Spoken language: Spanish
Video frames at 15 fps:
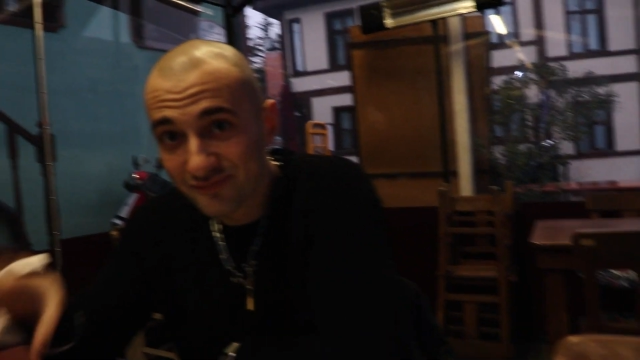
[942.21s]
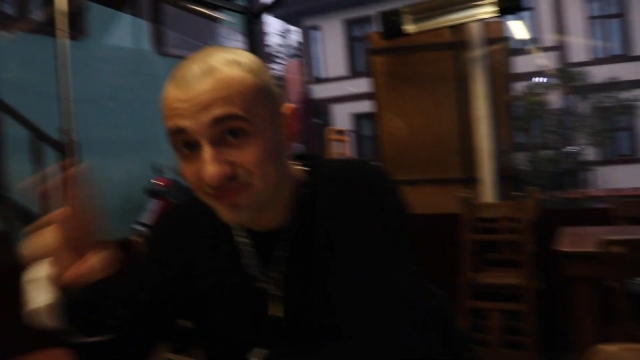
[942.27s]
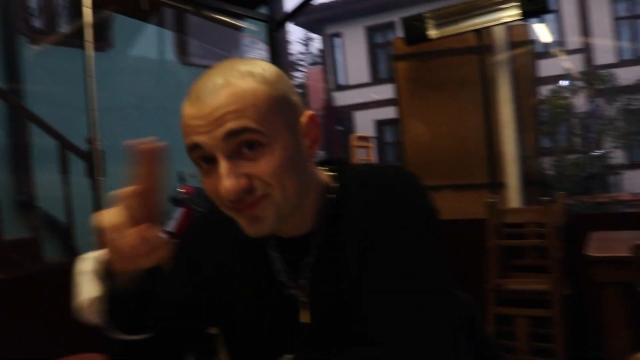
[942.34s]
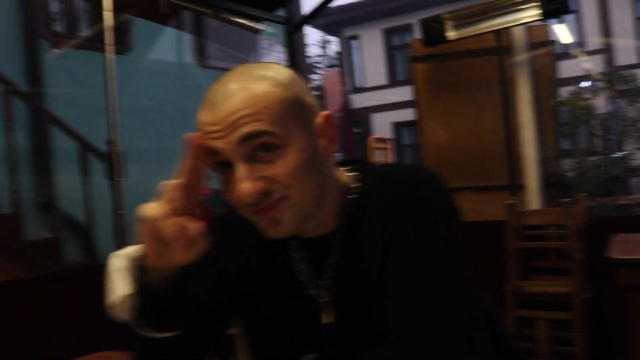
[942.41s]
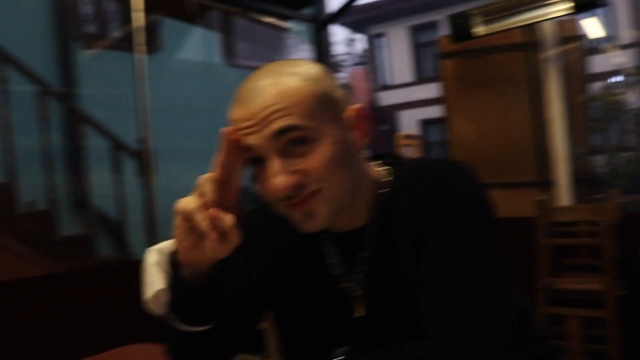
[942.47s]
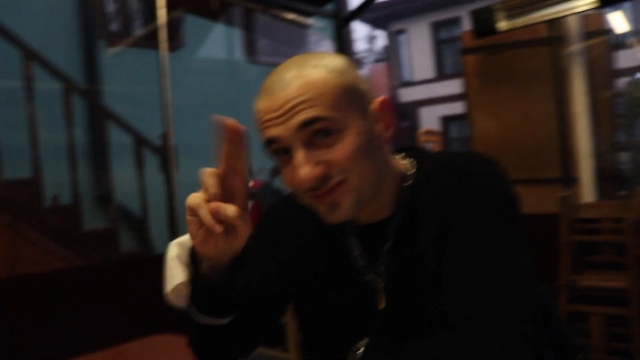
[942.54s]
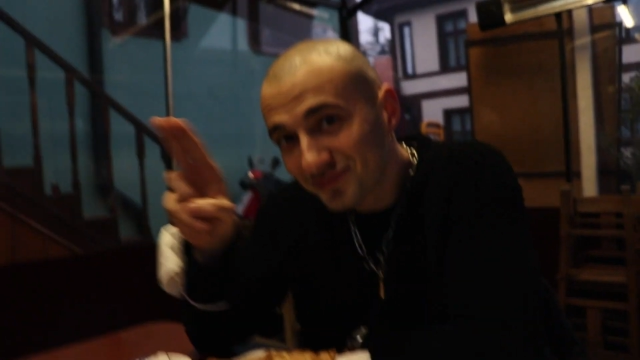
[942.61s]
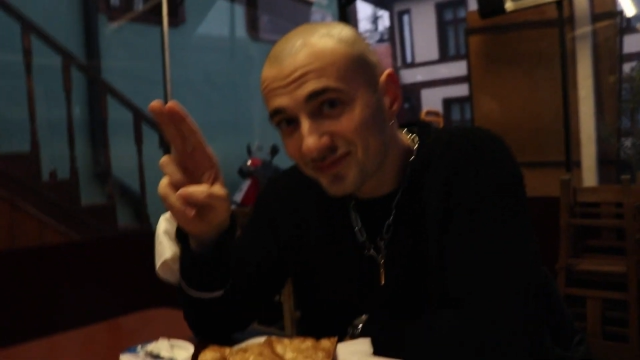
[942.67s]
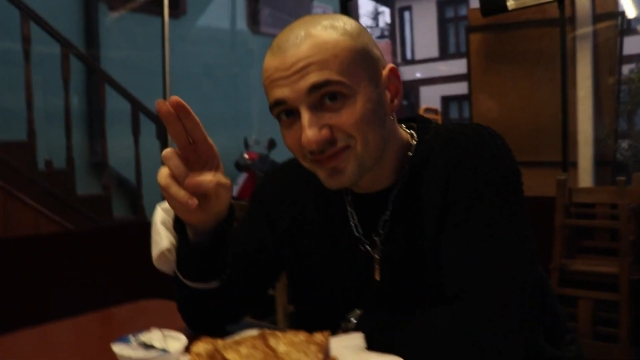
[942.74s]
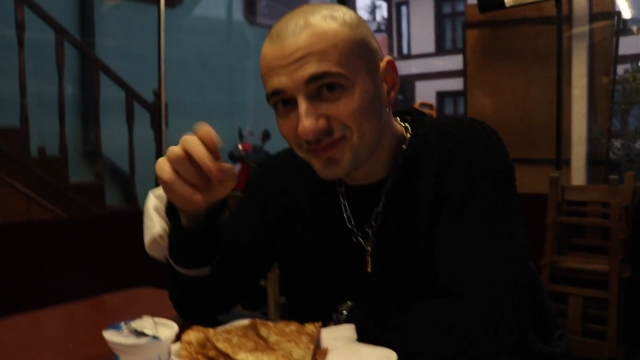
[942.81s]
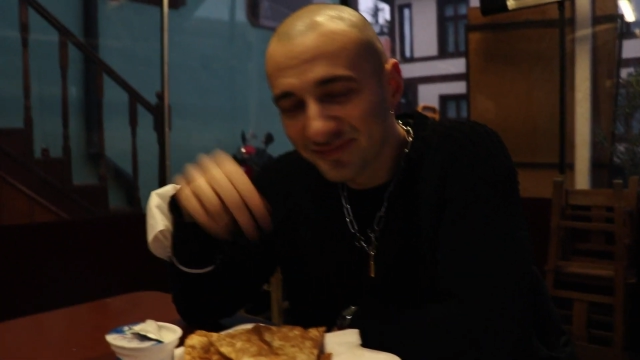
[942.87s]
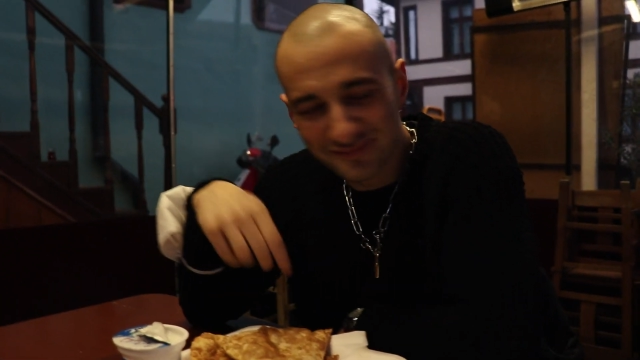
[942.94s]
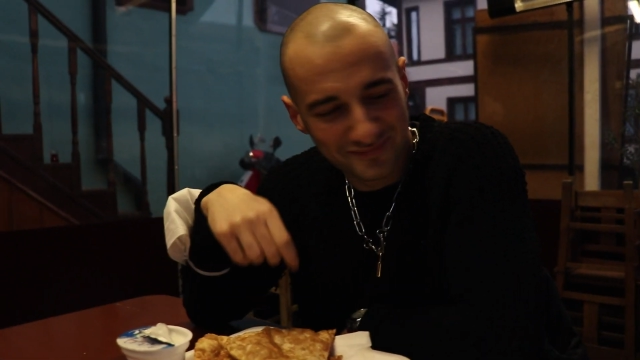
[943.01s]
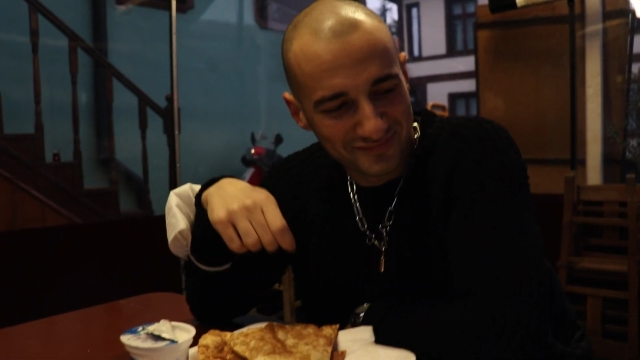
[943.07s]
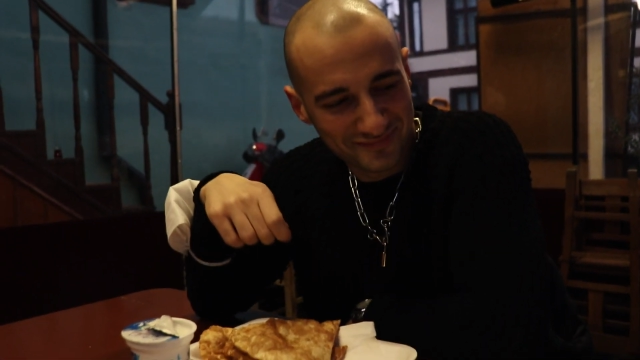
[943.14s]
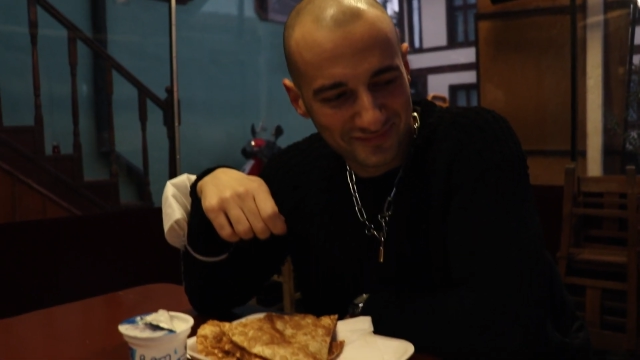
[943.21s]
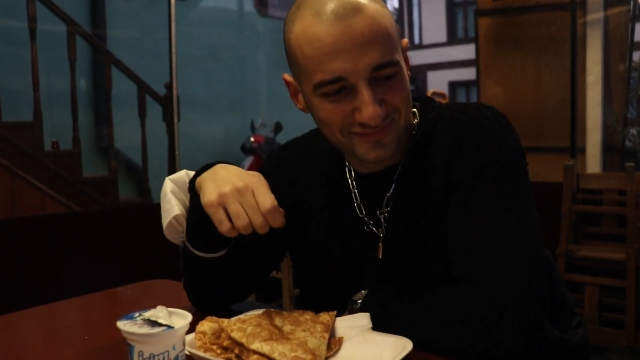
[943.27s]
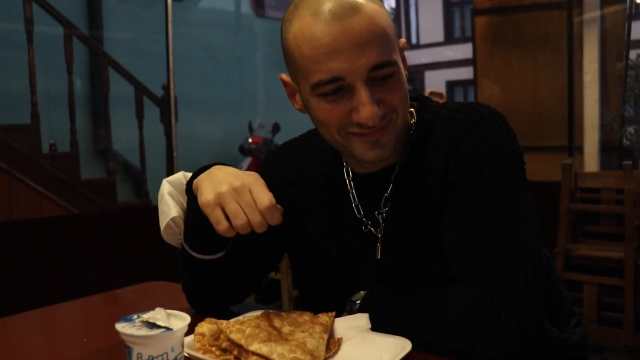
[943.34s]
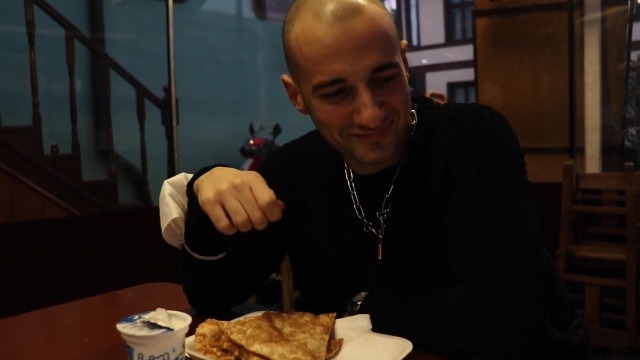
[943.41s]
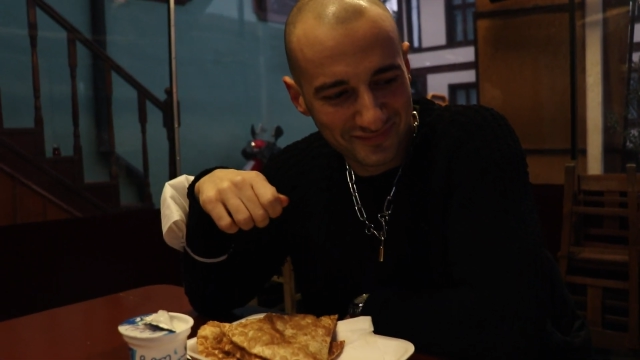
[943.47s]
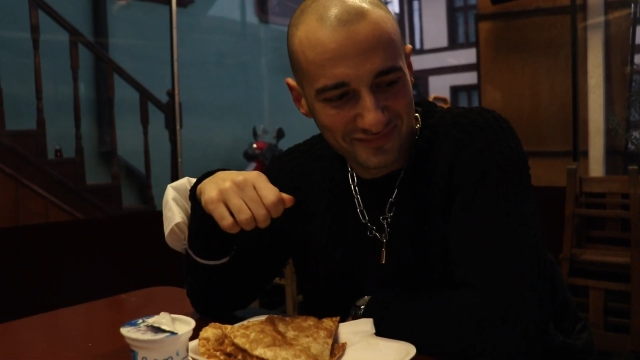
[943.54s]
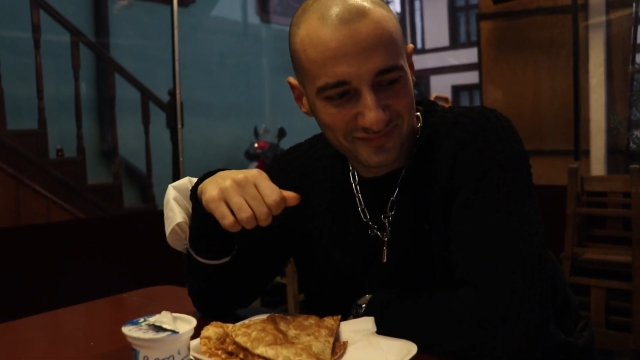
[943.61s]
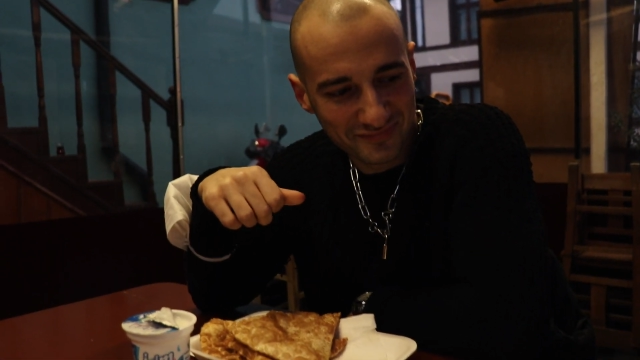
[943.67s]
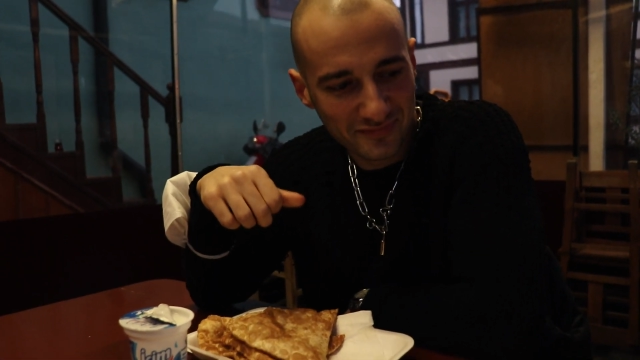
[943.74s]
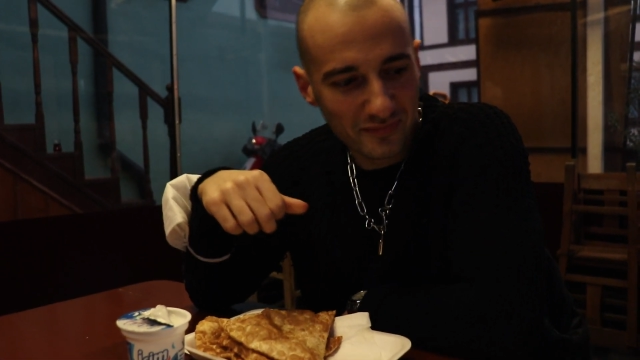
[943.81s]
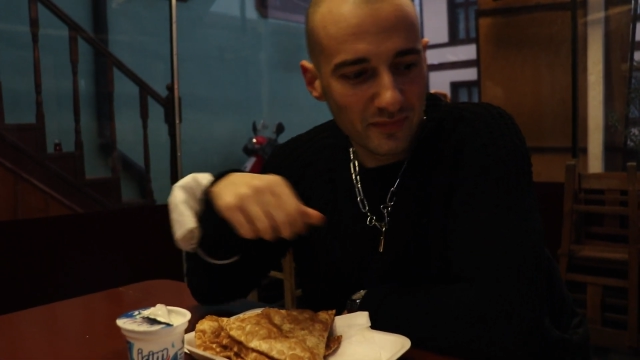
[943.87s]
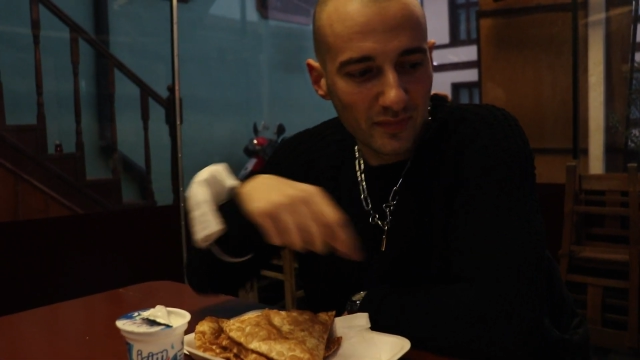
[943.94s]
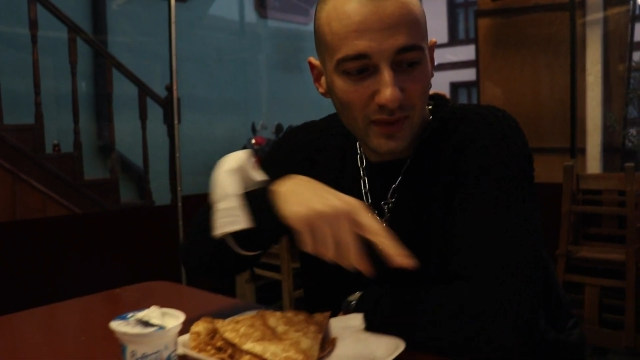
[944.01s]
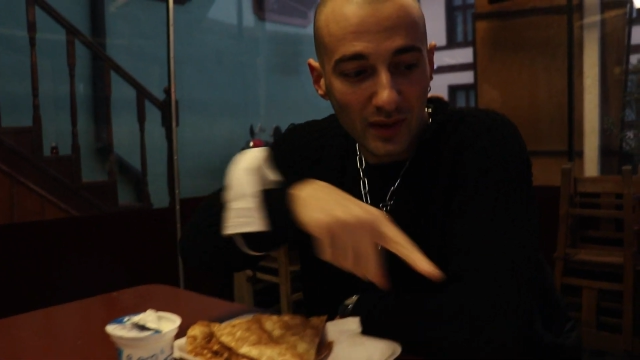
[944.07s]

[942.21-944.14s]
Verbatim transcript: amigo de la